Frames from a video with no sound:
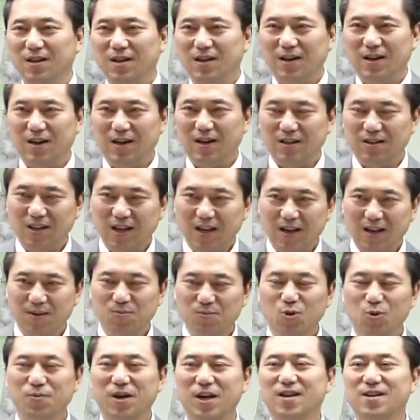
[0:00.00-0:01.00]
아, 내
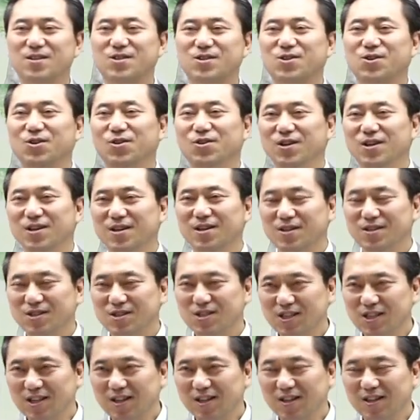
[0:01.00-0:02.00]
몸에서
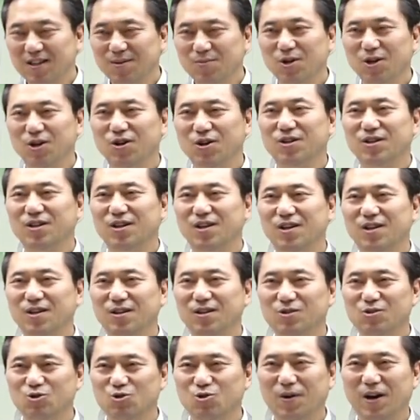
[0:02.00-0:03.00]
질병을
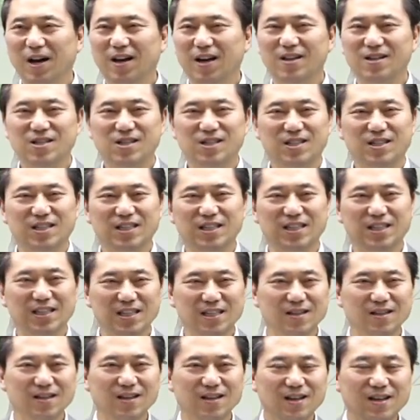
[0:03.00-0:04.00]

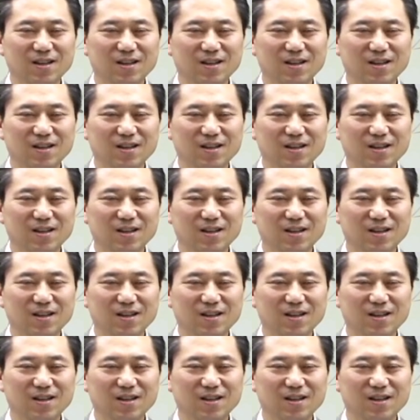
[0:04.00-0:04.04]
유발시키는